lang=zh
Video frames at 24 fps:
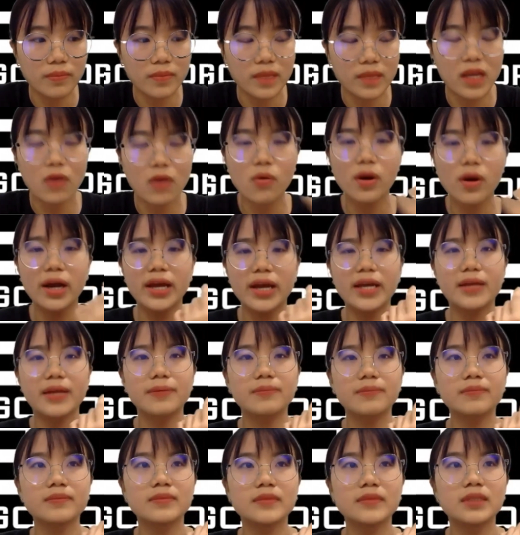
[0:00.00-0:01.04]
一块，
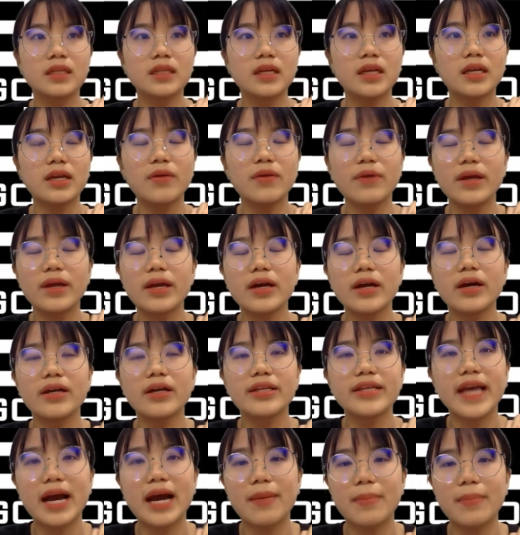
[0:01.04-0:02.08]
因为
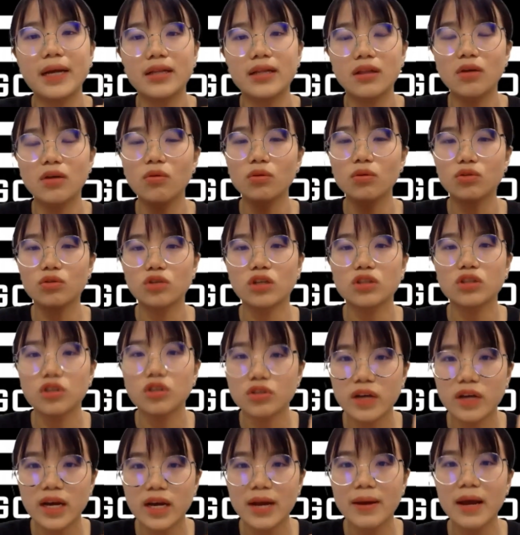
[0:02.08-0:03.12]
很痒嘛，然后我抓抓
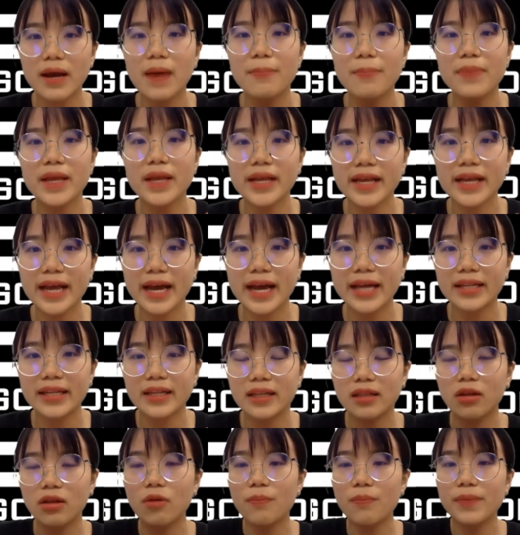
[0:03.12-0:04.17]
抓，它变干，
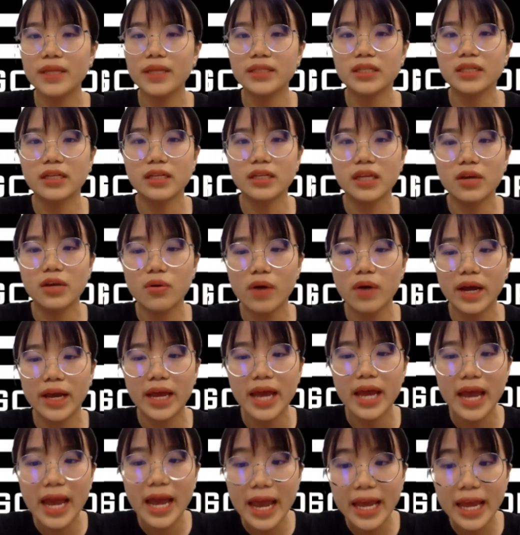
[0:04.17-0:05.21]
然后变成一块
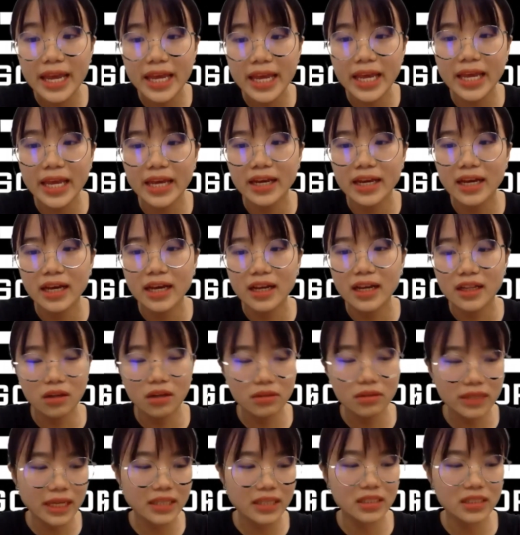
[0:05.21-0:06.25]
黑印，然
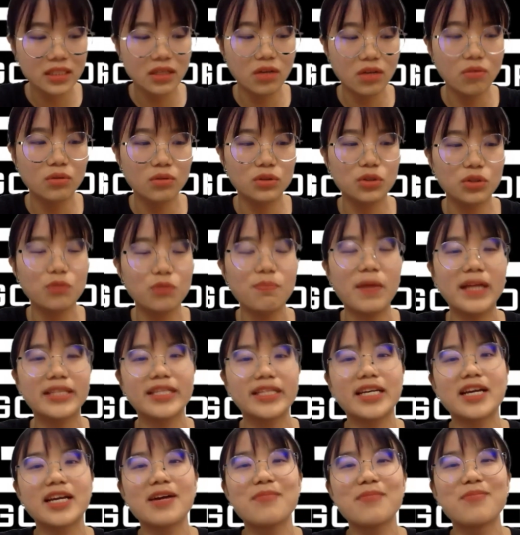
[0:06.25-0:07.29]
后当时候我就把
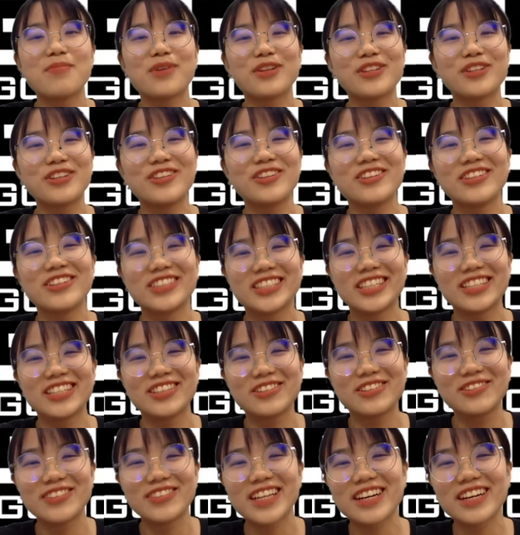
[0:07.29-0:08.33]
这个 body lotion
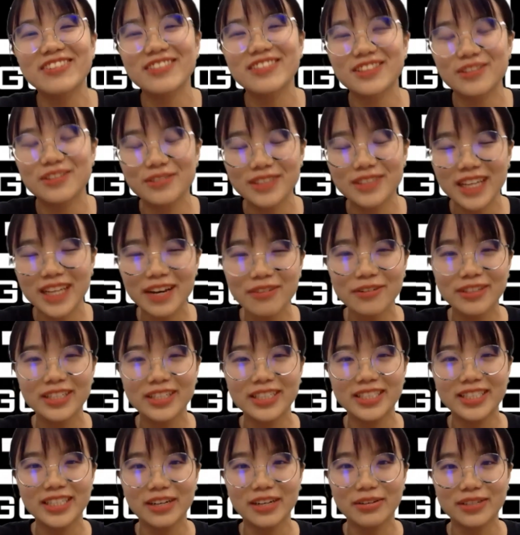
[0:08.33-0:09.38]
涂在涂在我的
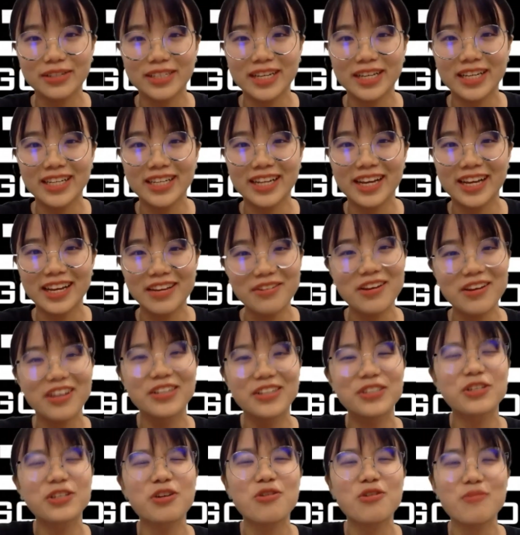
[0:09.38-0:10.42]
脚上了，因为
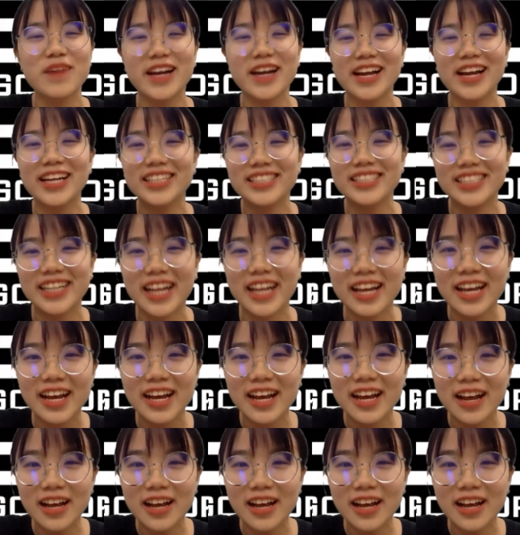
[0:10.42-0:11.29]
很丑嘛，看起来。